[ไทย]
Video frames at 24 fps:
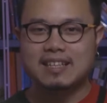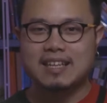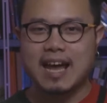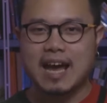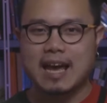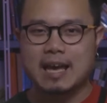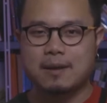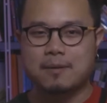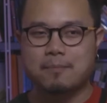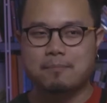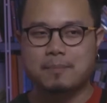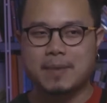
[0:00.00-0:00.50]
ไท
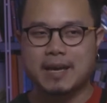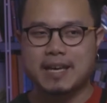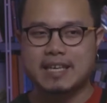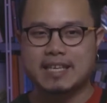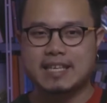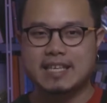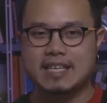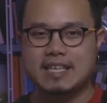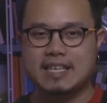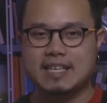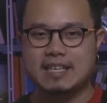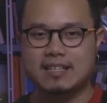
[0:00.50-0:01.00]
เป
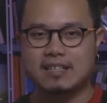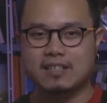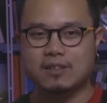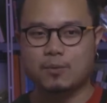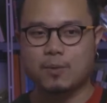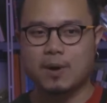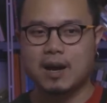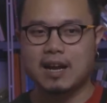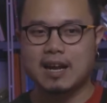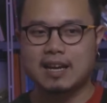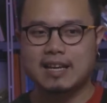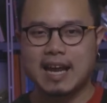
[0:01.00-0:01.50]
อีหรื
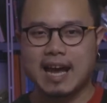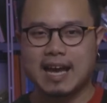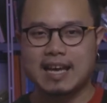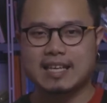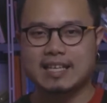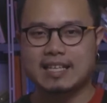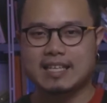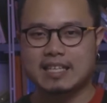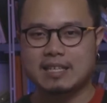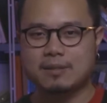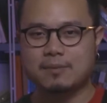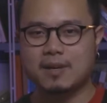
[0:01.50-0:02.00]
อว่าไท
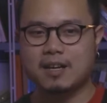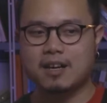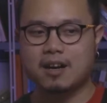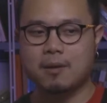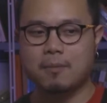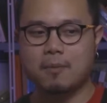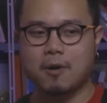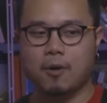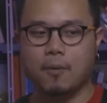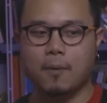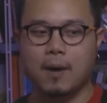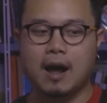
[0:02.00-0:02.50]
อีเพื่อน
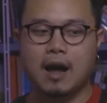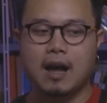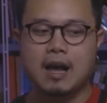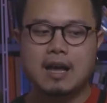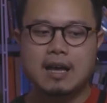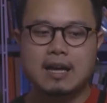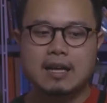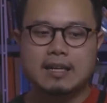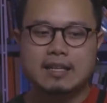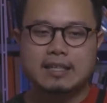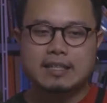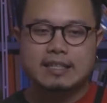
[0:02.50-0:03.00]
ก็บอกว่า
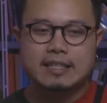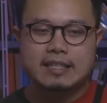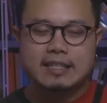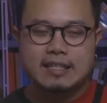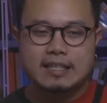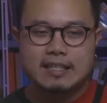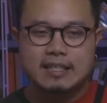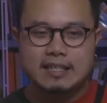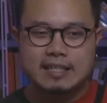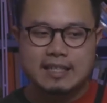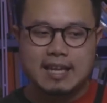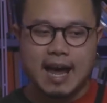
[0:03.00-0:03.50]

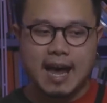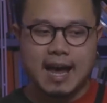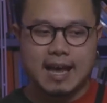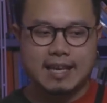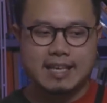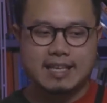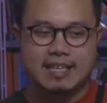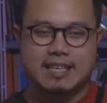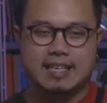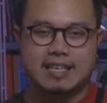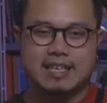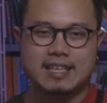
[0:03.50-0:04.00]
ที่
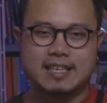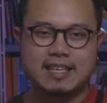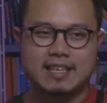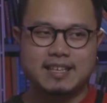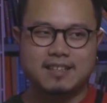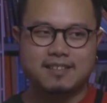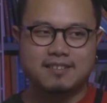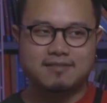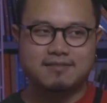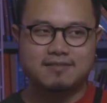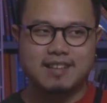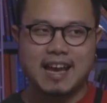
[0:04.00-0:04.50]

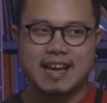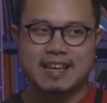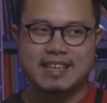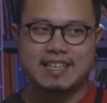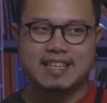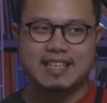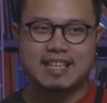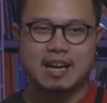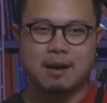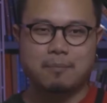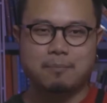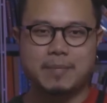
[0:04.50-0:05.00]
ไท
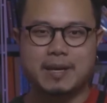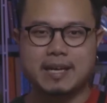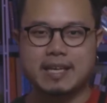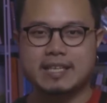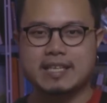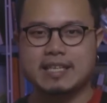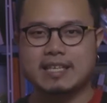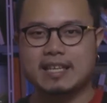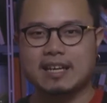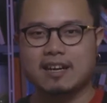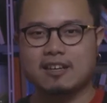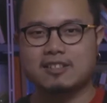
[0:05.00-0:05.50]
อีกับเป
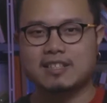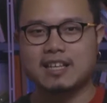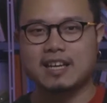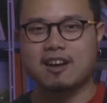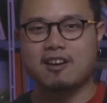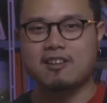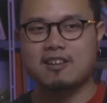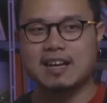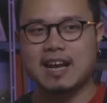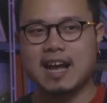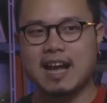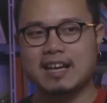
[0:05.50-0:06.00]
อีเขาจะ
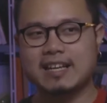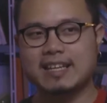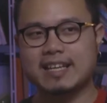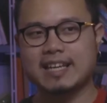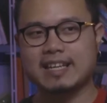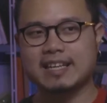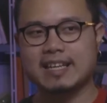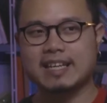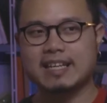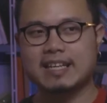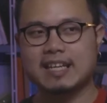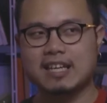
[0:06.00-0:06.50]
ค่อนข้าง
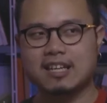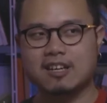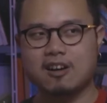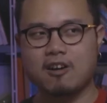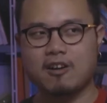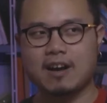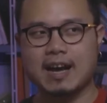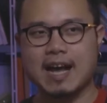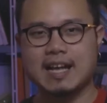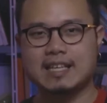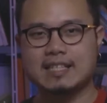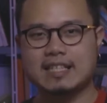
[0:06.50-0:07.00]
เด่นในเรื่องข
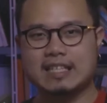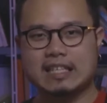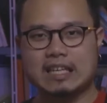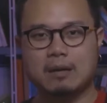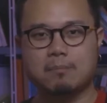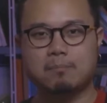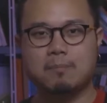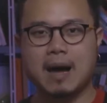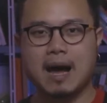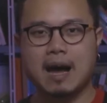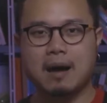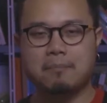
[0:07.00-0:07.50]
องงานศิล
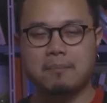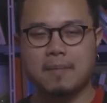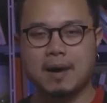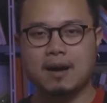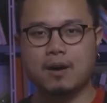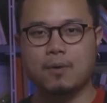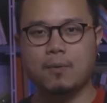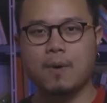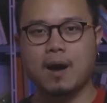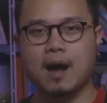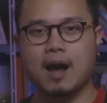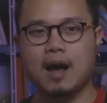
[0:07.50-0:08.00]
ปะ
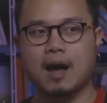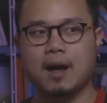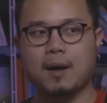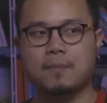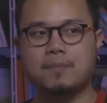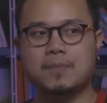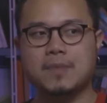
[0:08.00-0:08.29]
มากกว่า